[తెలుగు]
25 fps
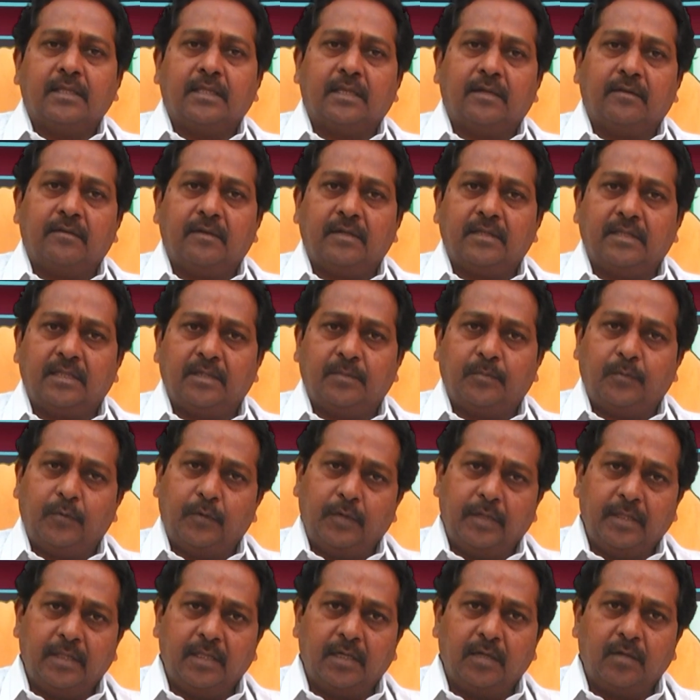తర్వాత
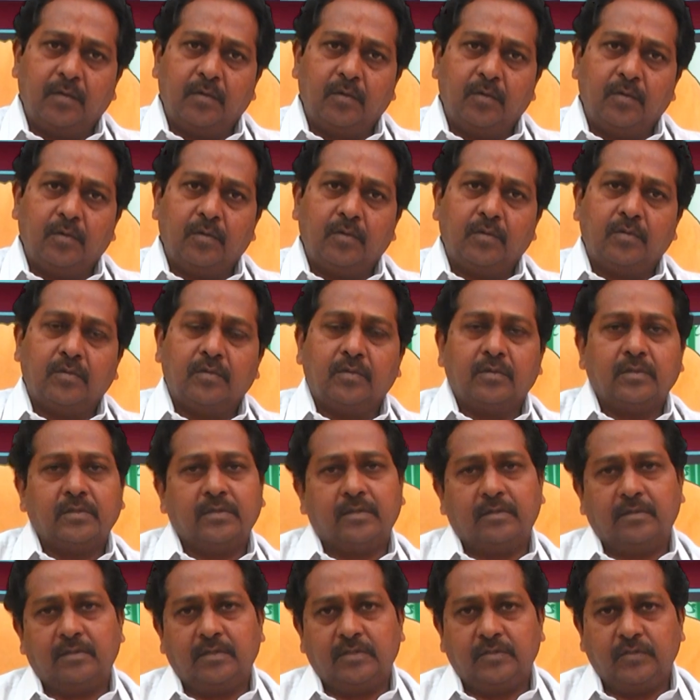పొడి దగ్గు
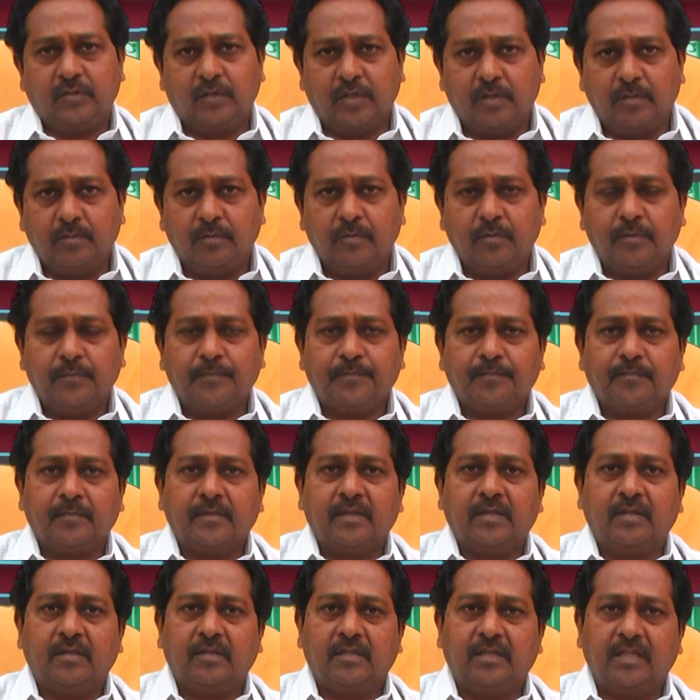తర్వాత జ్వరము
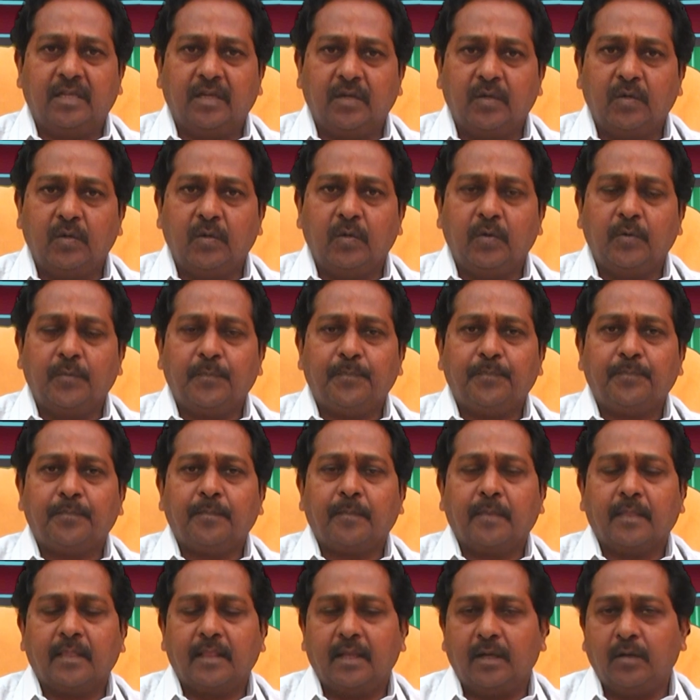తర్వాత దగ్గు
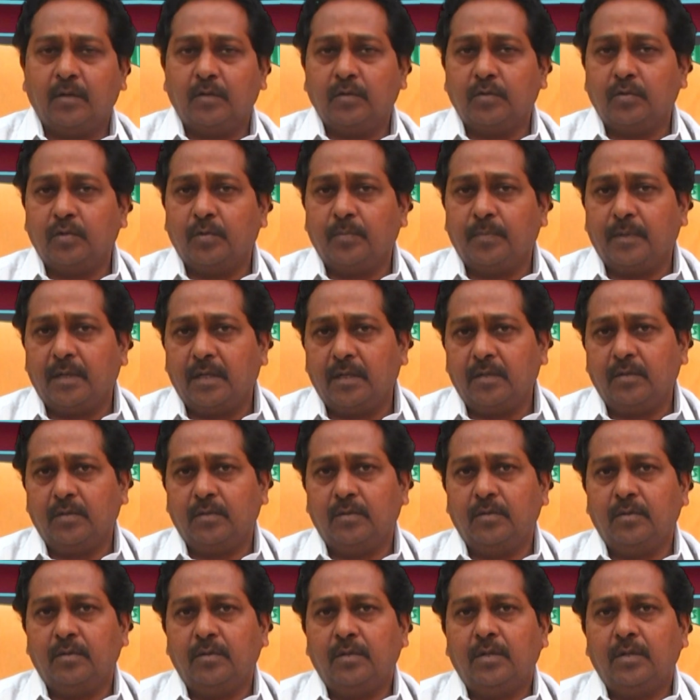దగ్గుతో పాటు